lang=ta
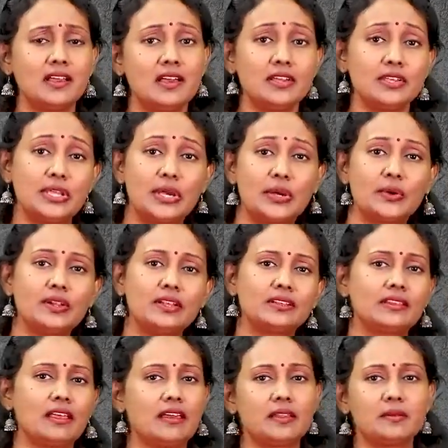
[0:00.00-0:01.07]
இயக்குனர்
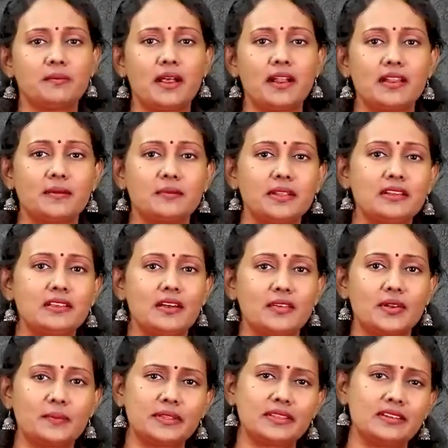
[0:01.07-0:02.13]
தயாரிப்பாளர் அப்படின்னு
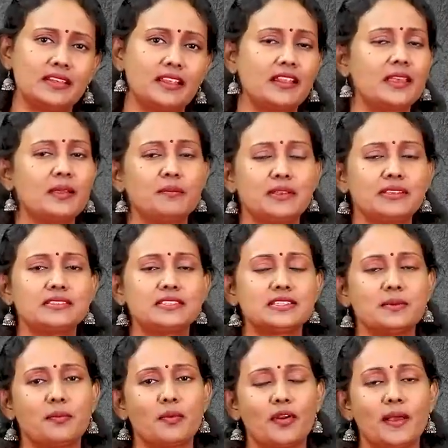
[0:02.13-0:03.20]
அவரை பத்தி நிறைய
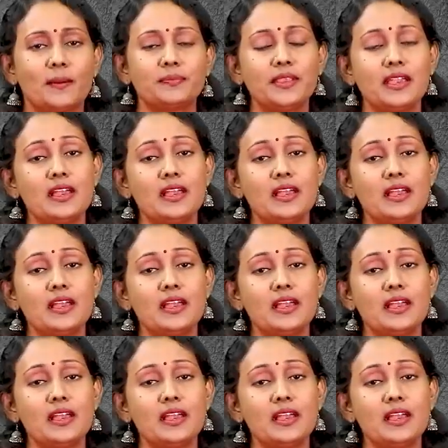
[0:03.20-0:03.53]
பேசிட்டே போகலாம்